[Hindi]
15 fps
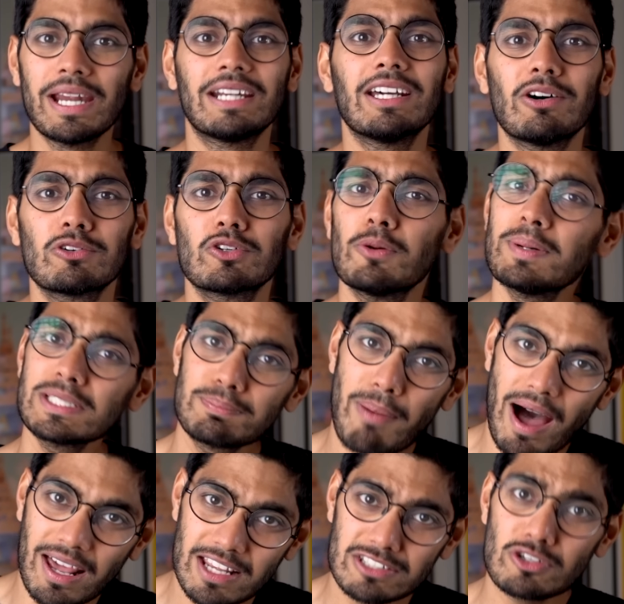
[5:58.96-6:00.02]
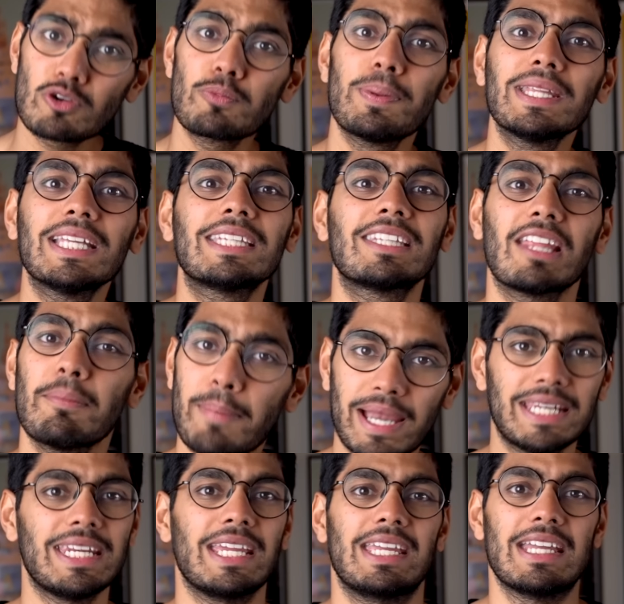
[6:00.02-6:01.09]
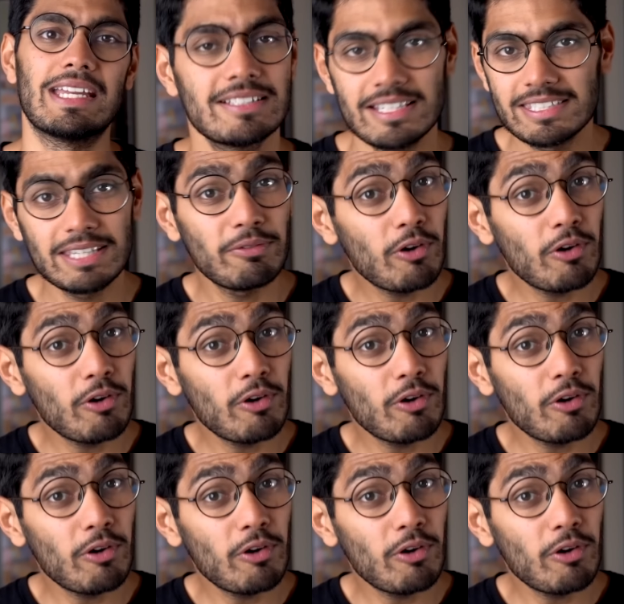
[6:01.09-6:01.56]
बेटा उनको बस बारह सौ रूपए देता था महीने के जिससे